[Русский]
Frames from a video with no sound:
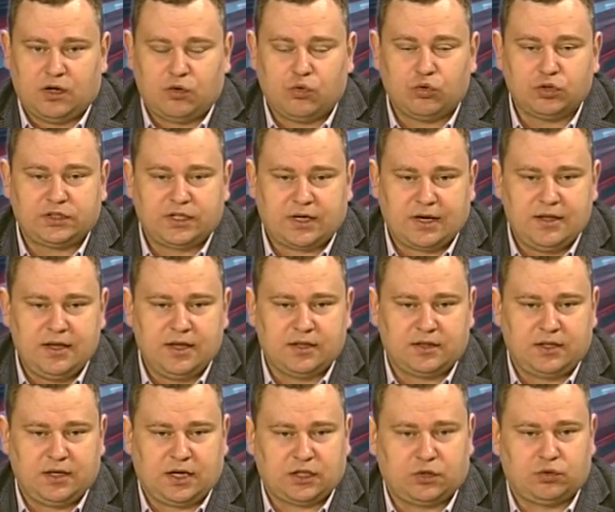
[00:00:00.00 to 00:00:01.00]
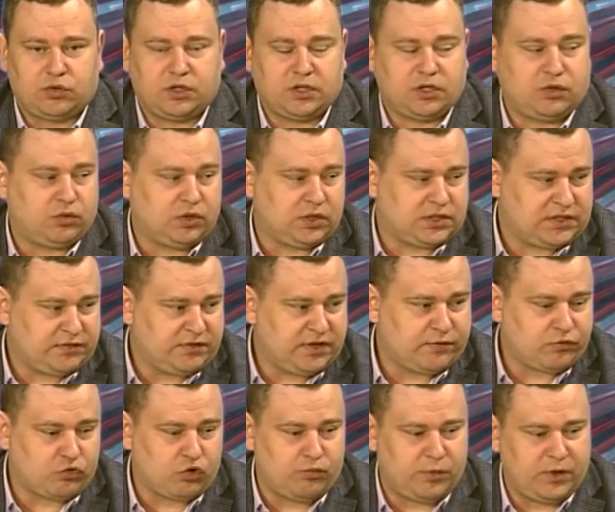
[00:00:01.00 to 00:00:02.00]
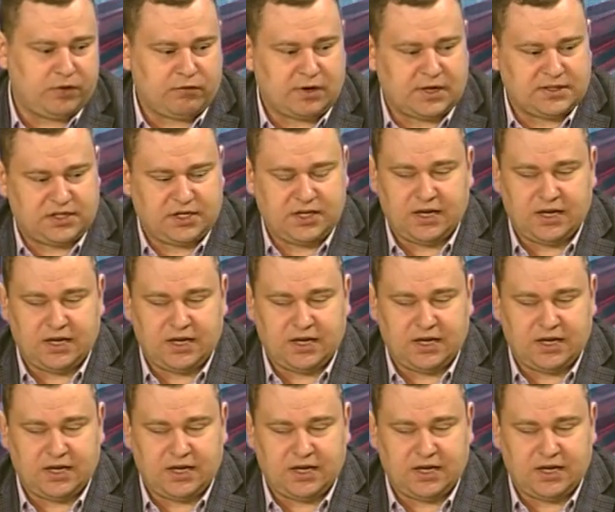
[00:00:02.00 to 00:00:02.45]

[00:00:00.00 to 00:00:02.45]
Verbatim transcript: контрагенты, которые находятся в Европе и в Азии,